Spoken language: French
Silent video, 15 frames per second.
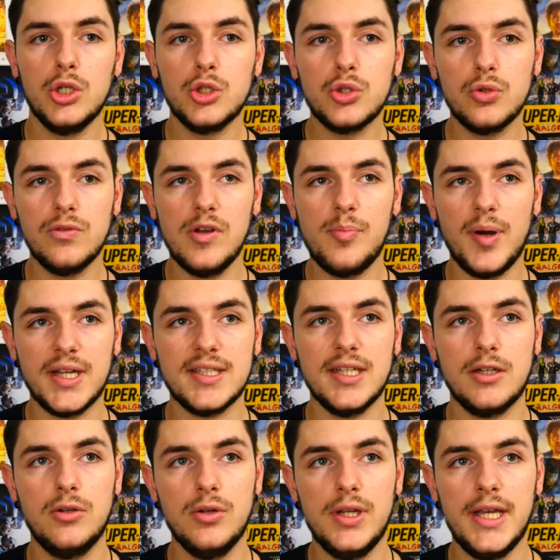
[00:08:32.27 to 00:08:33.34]
je trouvais pas que
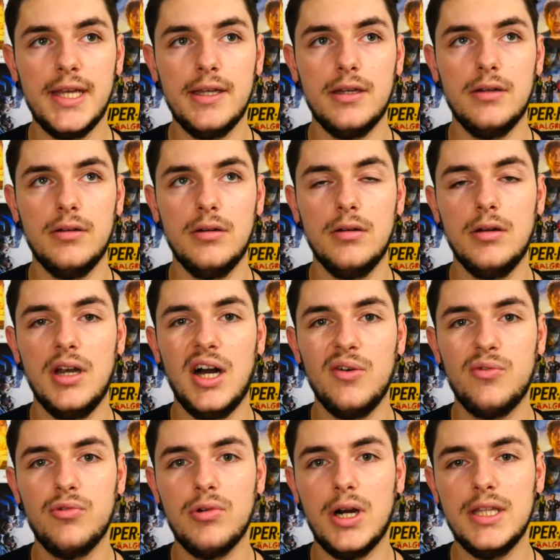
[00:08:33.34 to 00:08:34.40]
ça collait euh, la
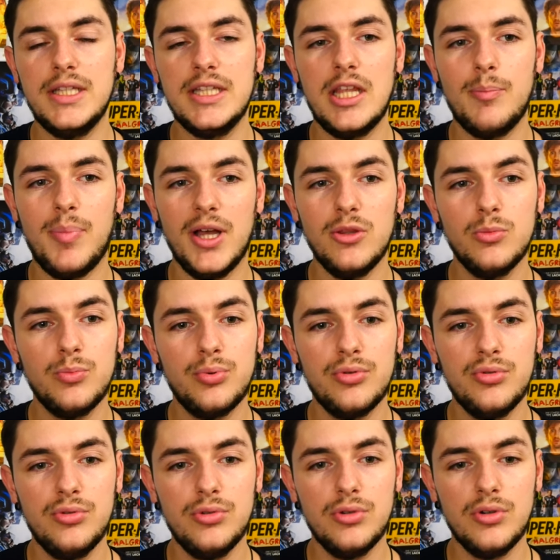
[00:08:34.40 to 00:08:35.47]
voix n'était pas non
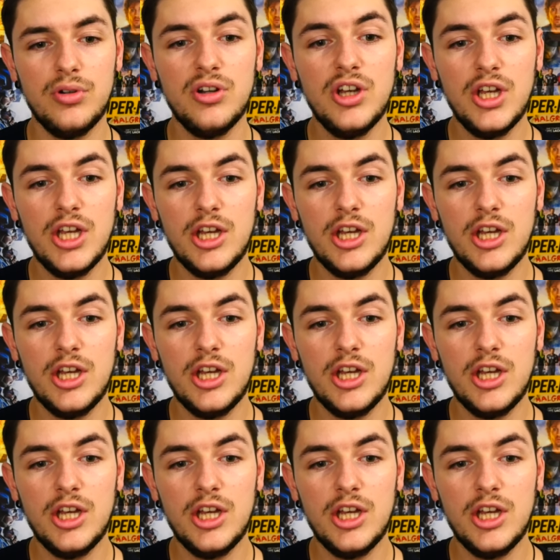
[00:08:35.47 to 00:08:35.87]
plus euh,